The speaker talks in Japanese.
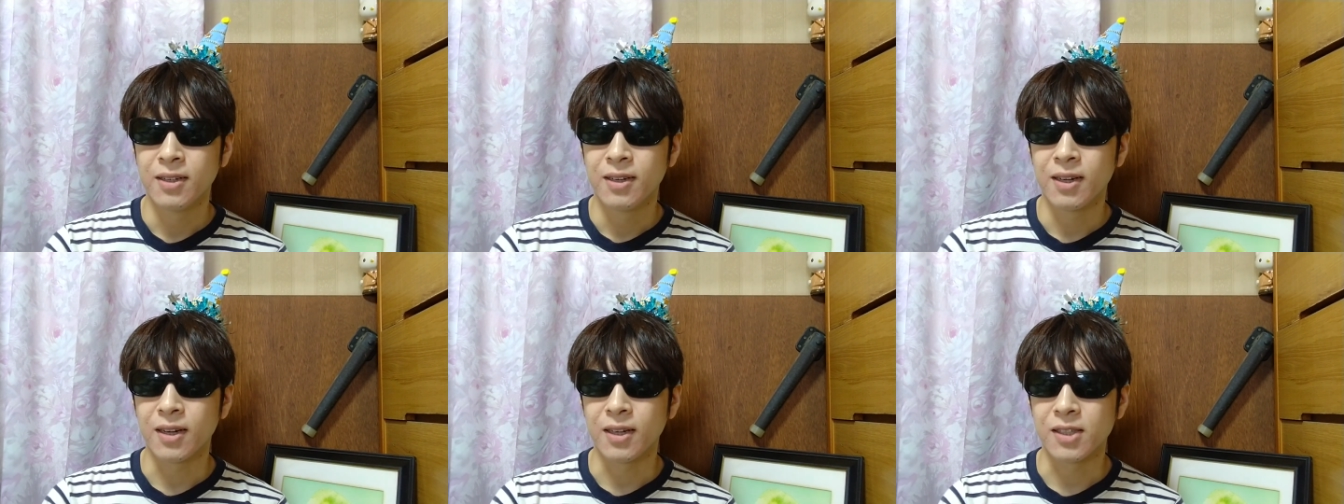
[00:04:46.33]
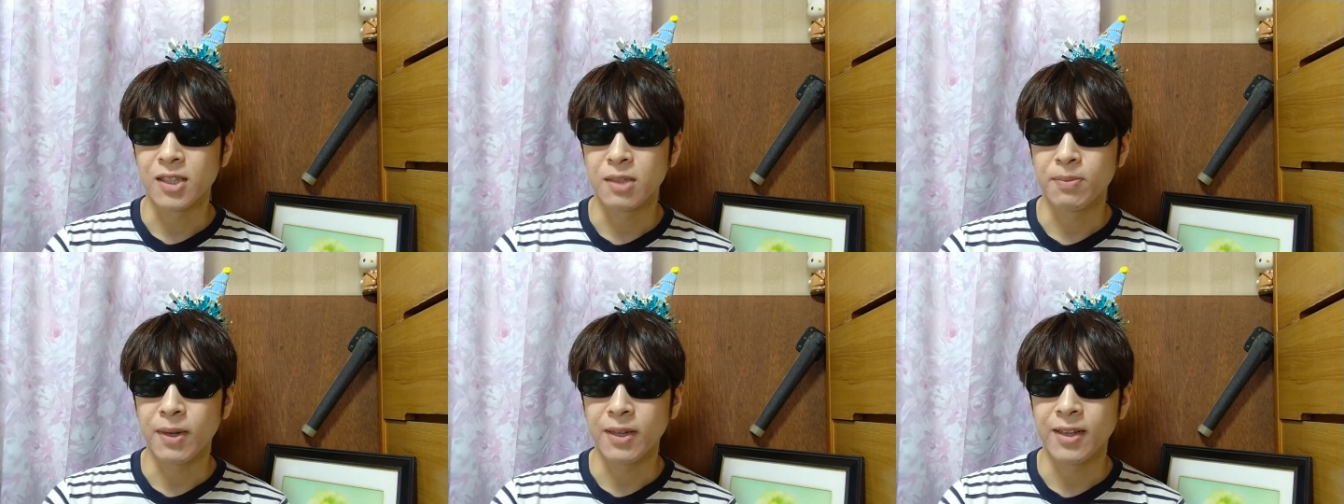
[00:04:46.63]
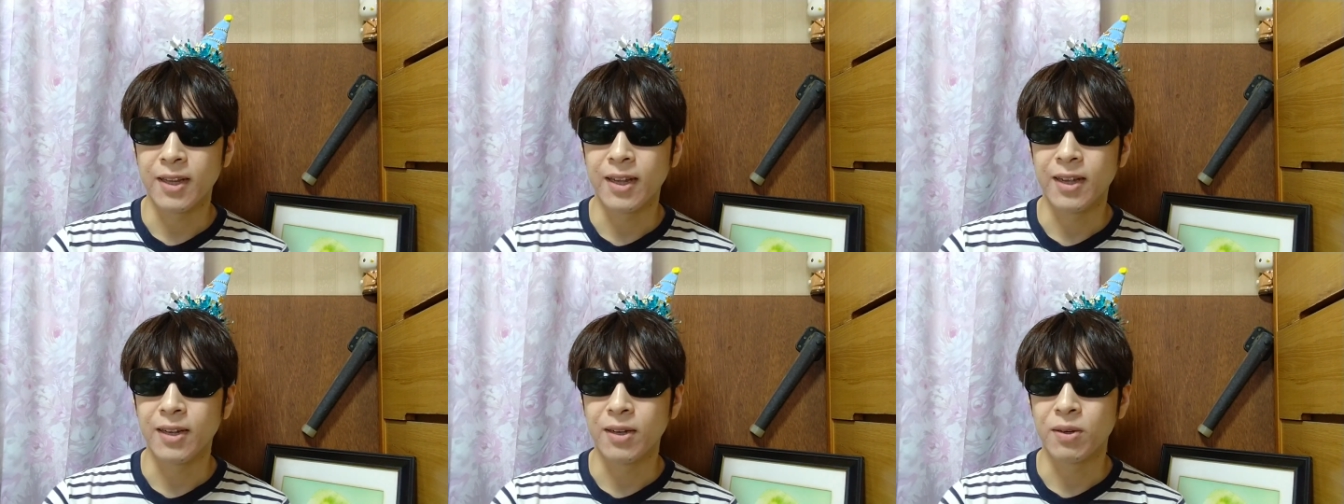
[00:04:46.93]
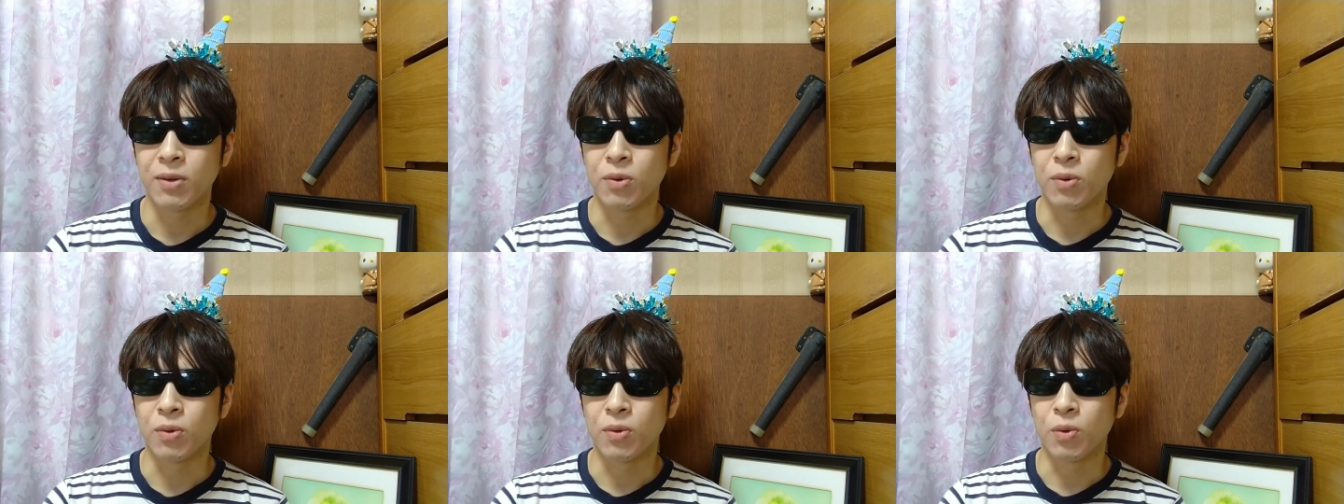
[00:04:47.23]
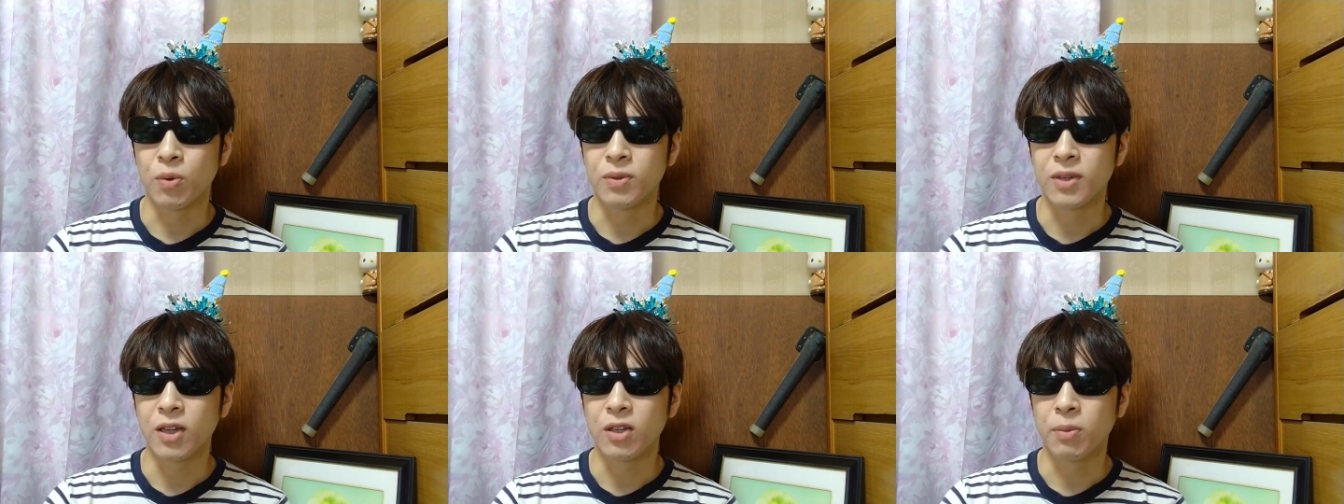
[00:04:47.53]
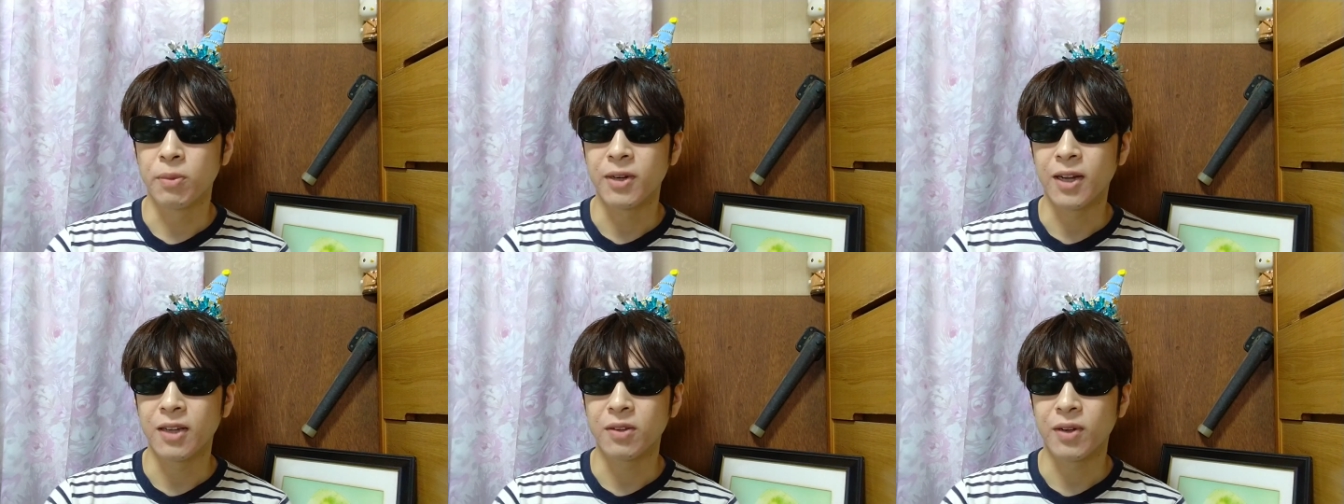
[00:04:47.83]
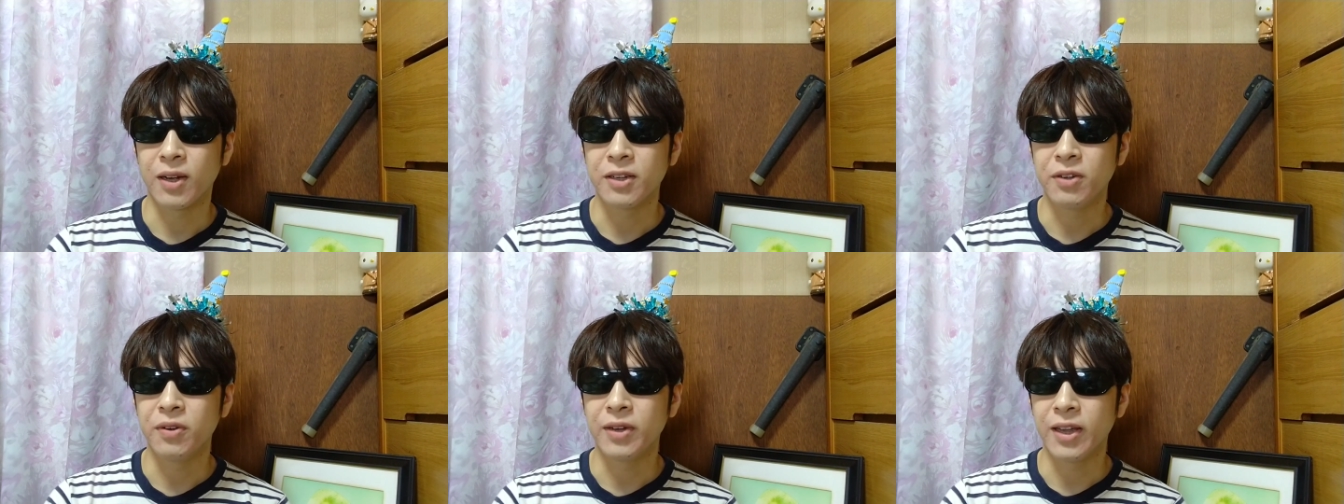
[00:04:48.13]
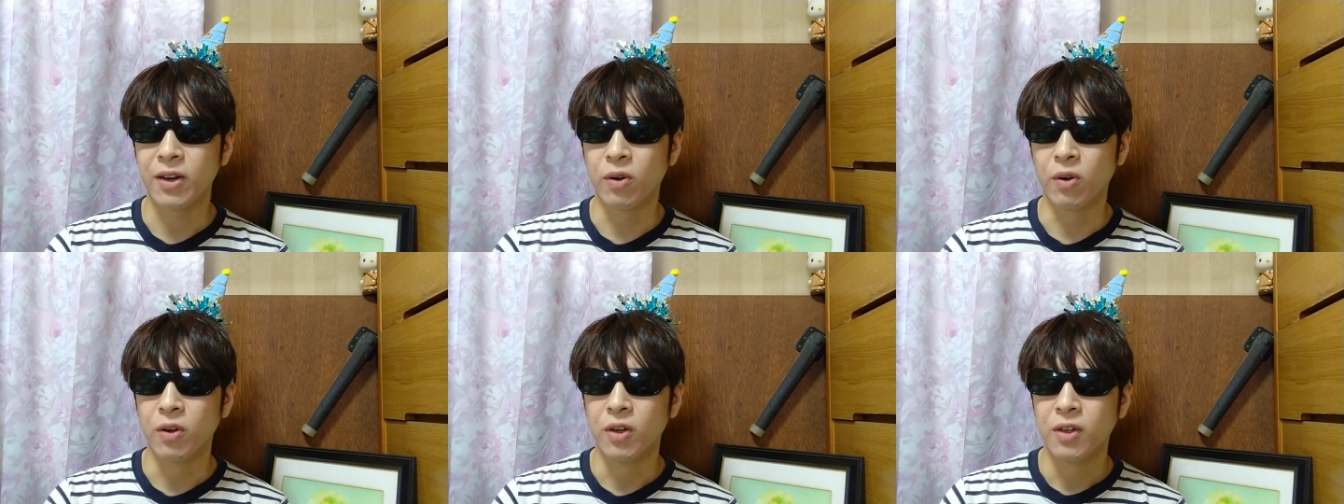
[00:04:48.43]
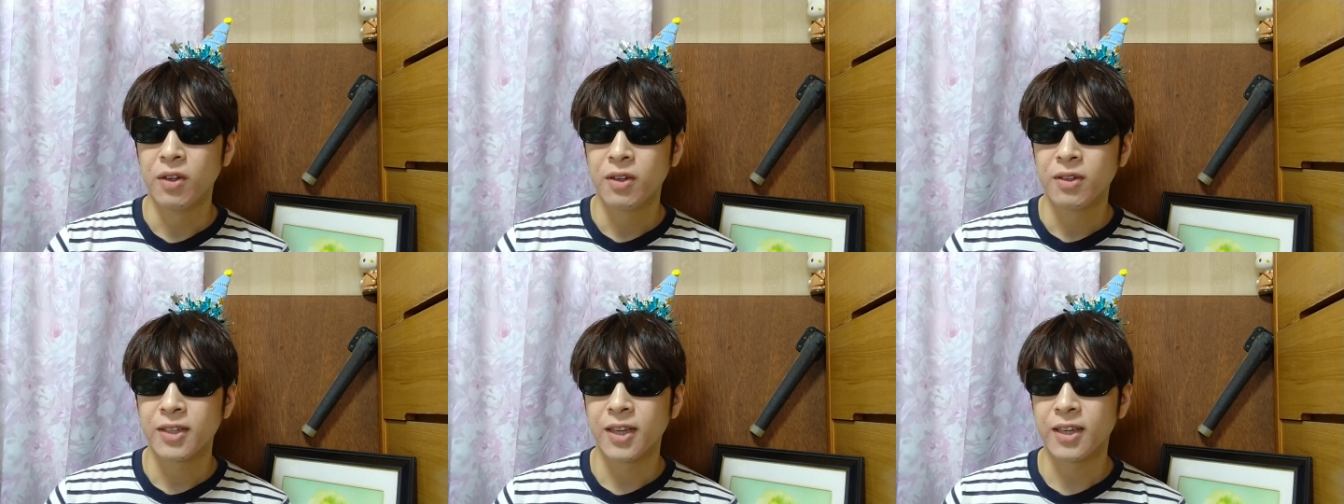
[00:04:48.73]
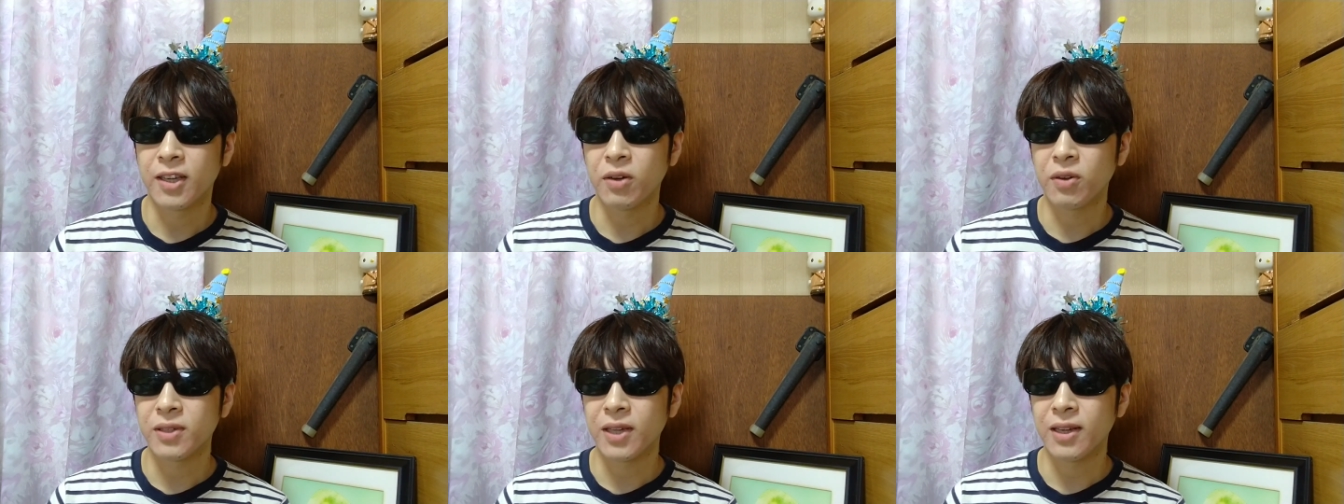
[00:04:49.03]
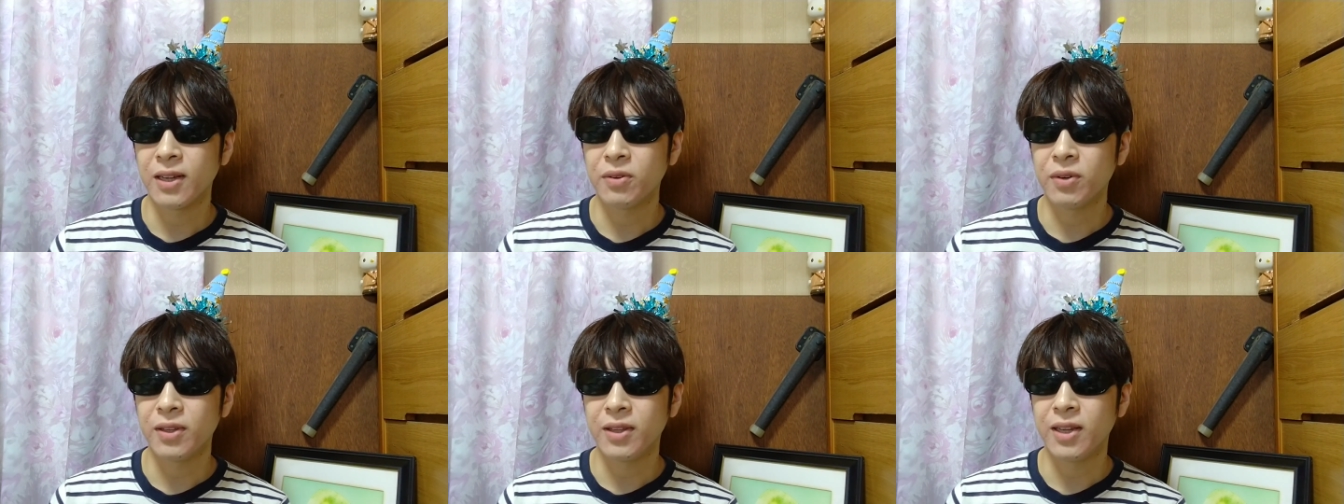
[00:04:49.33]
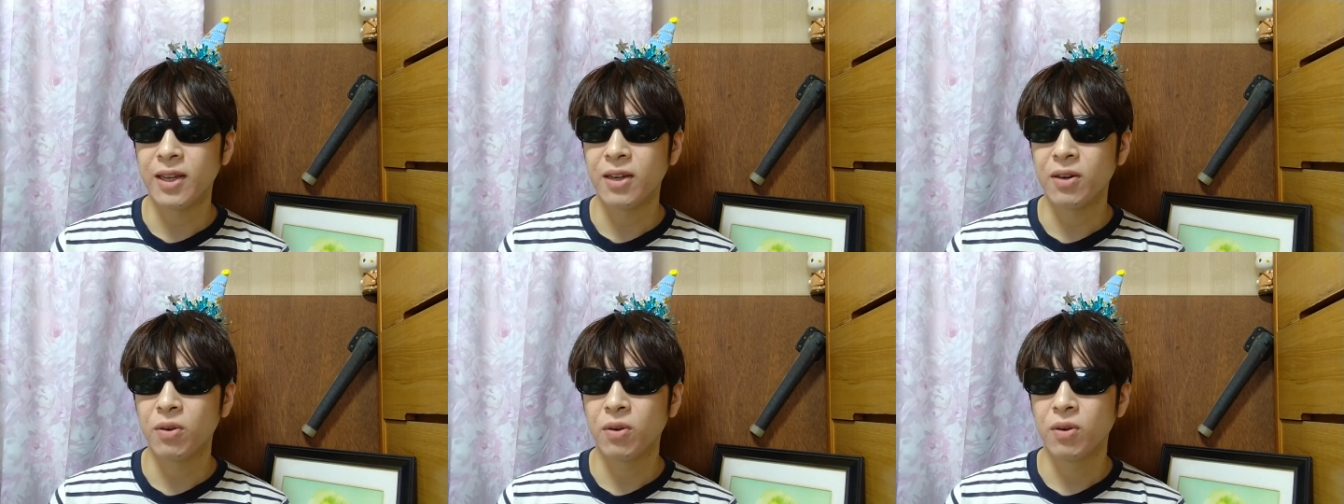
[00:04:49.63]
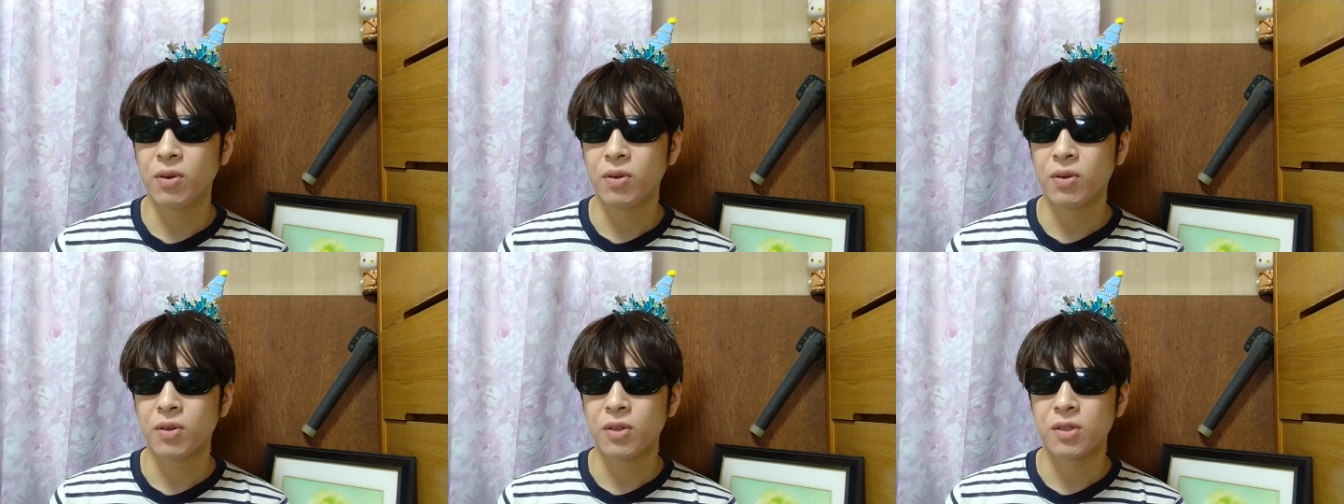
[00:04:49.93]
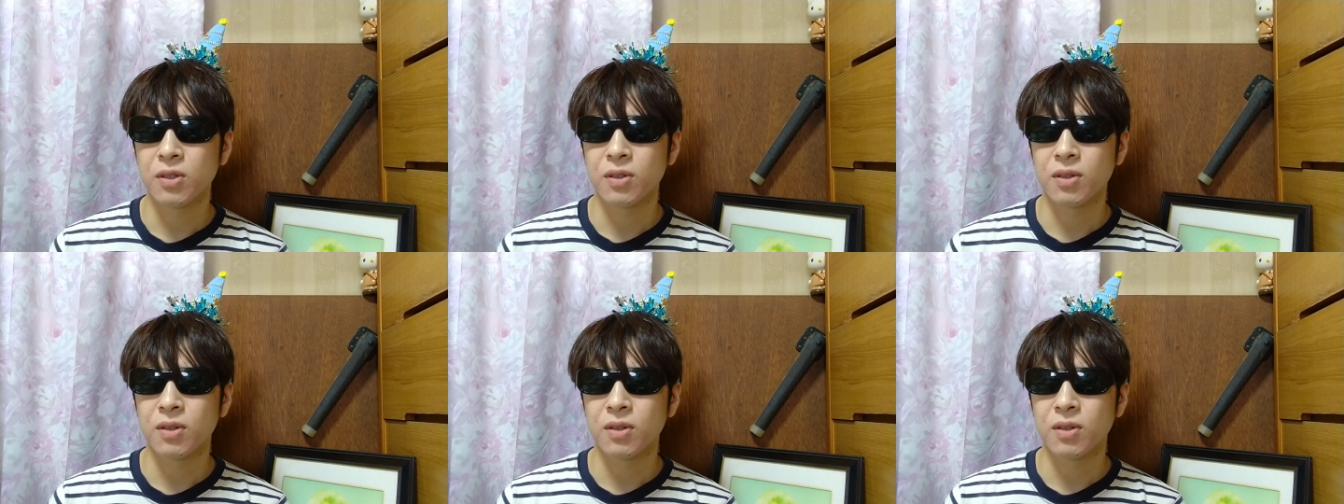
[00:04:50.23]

なんかつまんねえ女どもだとか言うけど、結局、ただふりってあの、